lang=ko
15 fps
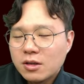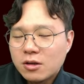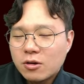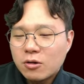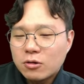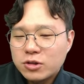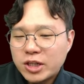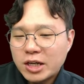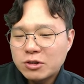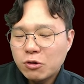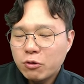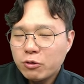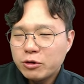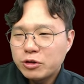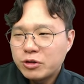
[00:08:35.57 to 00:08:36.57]
어, 채소
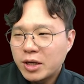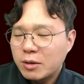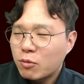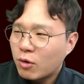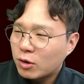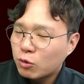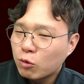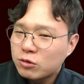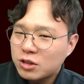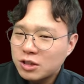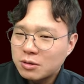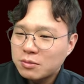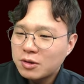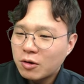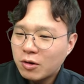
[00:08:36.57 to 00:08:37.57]
위주의 뭔가
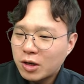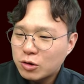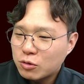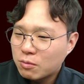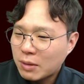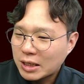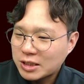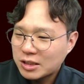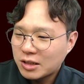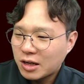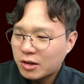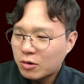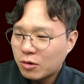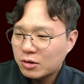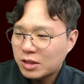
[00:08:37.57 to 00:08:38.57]
녹즙 이런 게 좀 맛이나
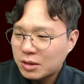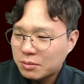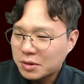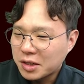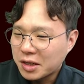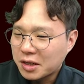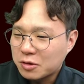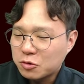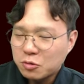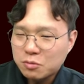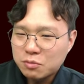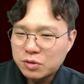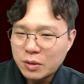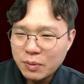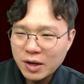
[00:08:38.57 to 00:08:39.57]
이런 것 때문에 좀
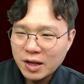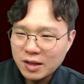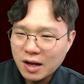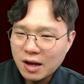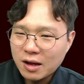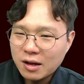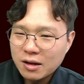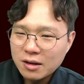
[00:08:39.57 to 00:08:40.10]
불편하다.